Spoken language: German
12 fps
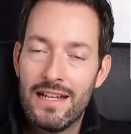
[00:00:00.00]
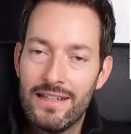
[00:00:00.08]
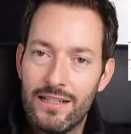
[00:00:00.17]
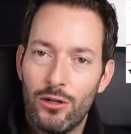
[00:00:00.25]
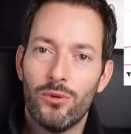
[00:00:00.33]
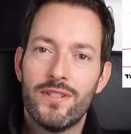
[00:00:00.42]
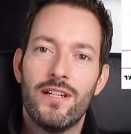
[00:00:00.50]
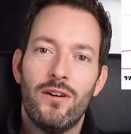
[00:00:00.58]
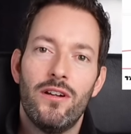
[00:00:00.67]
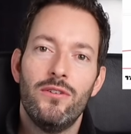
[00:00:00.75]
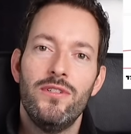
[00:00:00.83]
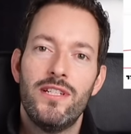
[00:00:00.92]
Die große
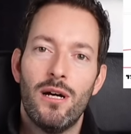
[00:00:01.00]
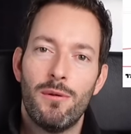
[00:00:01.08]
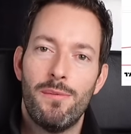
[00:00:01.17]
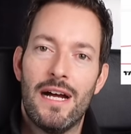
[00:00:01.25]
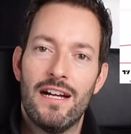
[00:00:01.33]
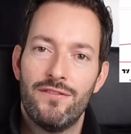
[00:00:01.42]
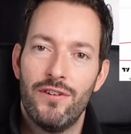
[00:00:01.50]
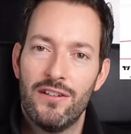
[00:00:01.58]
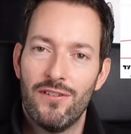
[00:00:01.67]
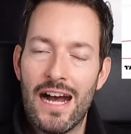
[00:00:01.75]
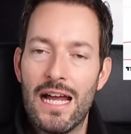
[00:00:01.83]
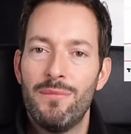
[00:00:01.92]
Analyse habe ich bereits vor
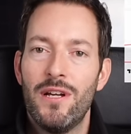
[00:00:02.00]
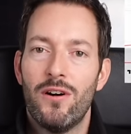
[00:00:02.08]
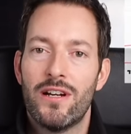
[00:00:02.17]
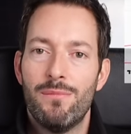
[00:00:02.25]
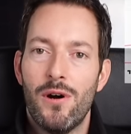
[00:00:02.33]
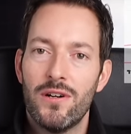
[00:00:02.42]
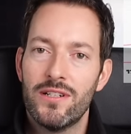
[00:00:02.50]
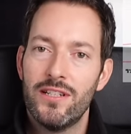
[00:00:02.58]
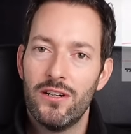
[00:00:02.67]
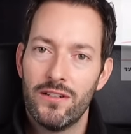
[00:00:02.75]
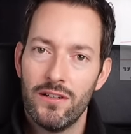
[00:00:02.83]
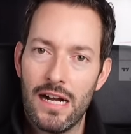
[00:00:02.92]
etwa einem Jahr gemacht. Die
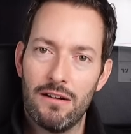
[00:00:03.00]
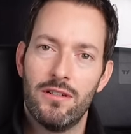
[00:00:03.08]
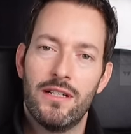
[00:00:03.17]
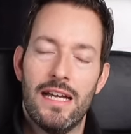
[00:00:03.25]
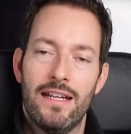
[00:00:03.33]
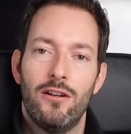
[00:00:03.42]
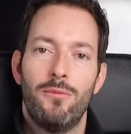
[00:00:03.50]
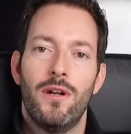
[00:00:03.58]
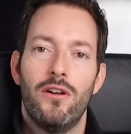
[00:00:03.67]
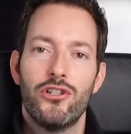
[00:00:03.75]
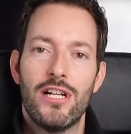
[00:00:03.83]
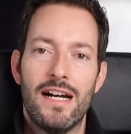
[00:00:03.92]
könnt ihr euch auch gerne nochmal
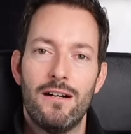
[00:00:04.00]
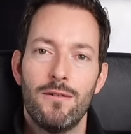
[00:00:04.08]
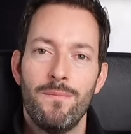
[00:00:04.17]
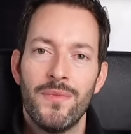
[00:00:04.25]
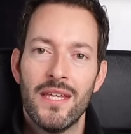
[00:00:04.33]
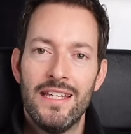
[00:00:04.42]
anschauen.